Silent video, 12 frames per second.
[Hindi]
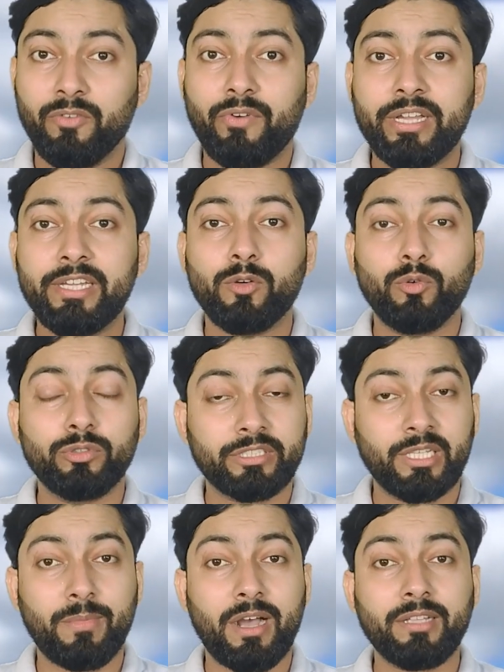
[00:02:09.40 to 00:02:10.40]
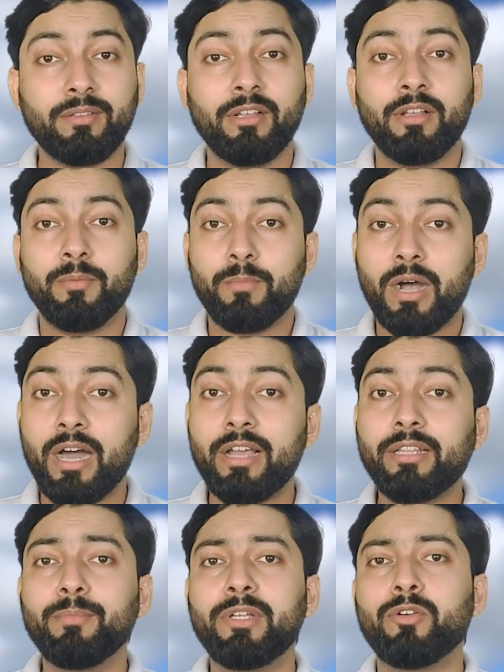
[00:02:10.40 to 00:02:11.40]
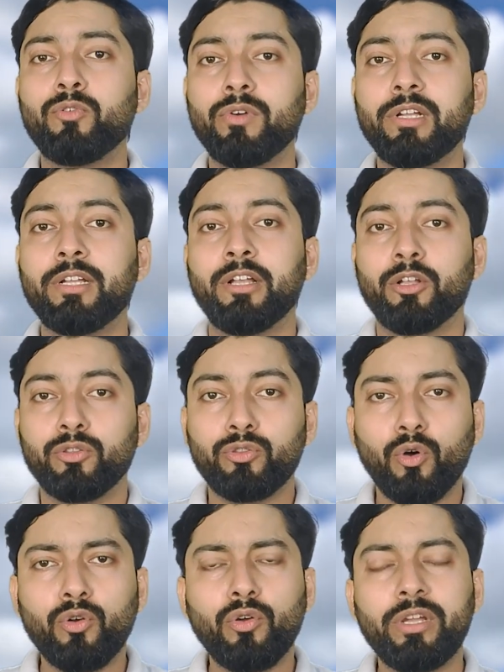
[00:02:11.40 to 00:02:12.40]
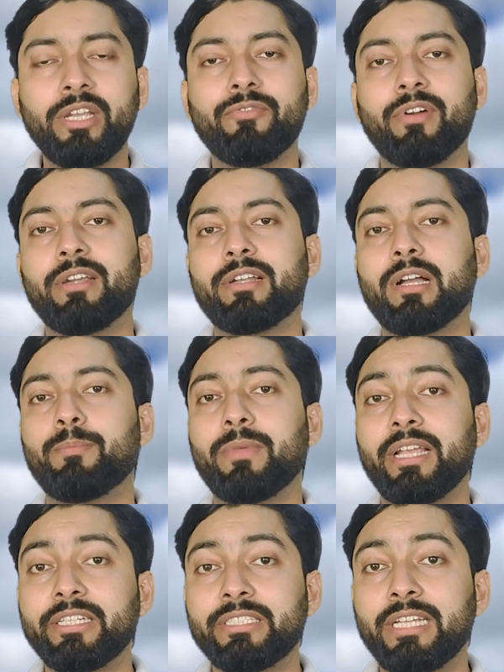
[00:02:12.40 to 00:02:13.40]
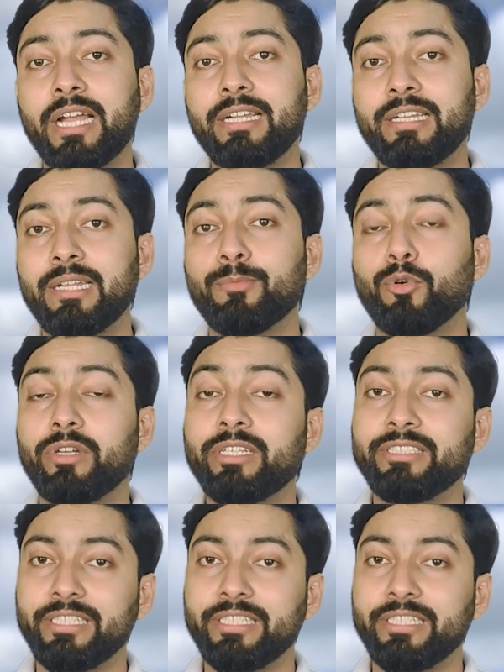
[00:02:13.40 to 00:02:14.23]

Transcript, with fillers: वहीं उसके बाद भारत में हुए दोनों ही वर्ल्ड कप एशियाई टीमों ने